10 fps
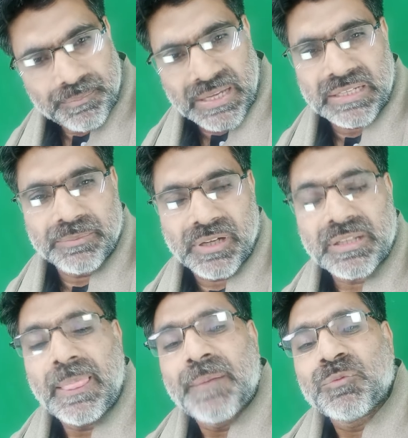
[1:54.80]
पहली बात
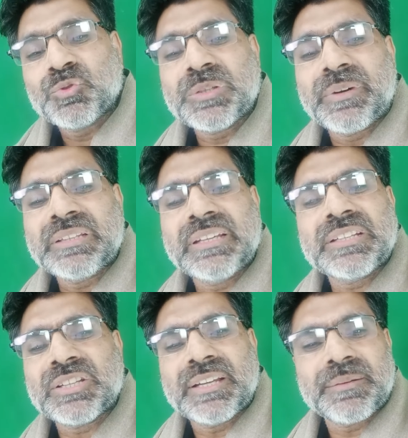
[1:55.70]
दूसरी बात यह कि
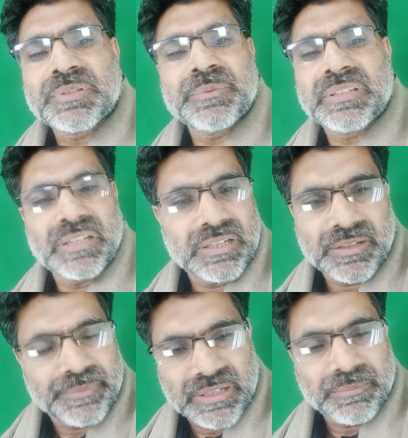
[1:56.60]
चलें हम समझते नहीं
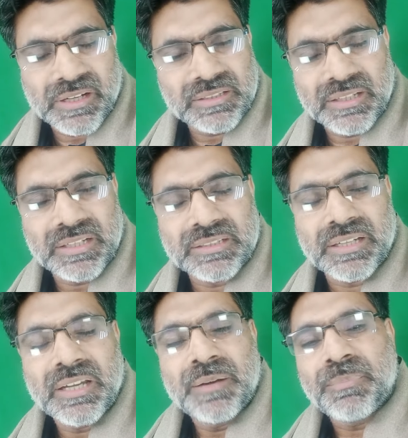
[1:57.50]
ये मेरी बात गलत
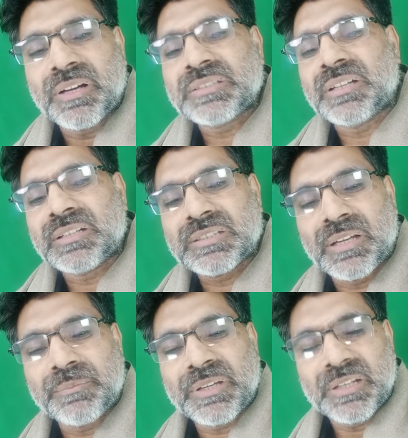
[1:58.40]
है पाकिस्तान
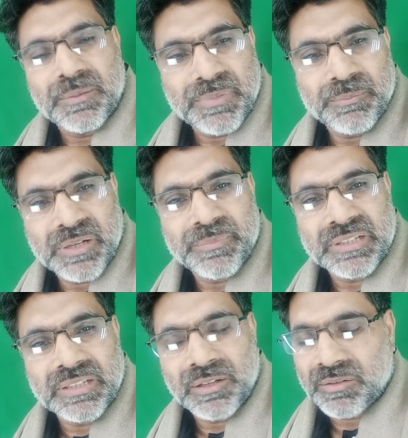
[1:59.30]
इस्लाम के नाम पे मर
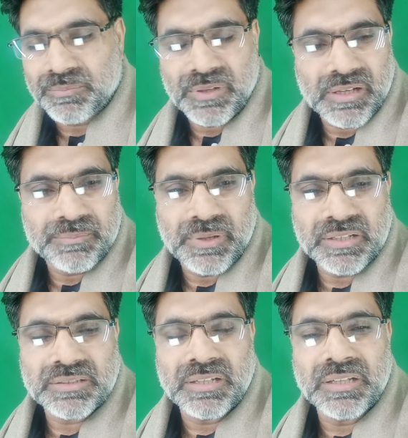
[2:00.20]
मिटता है और हर
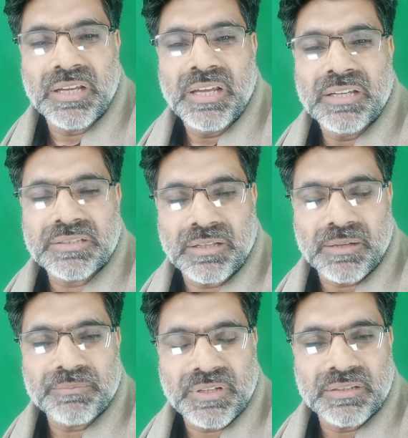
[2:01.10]
पाकिस्तानी
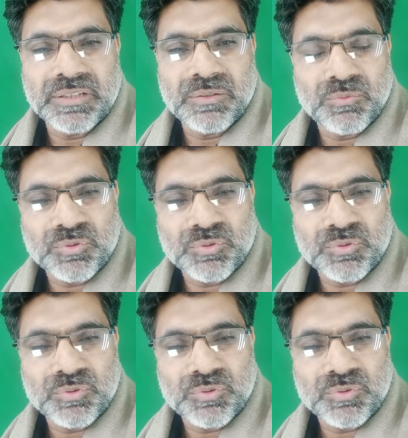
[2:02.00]
इस्लाम का दिल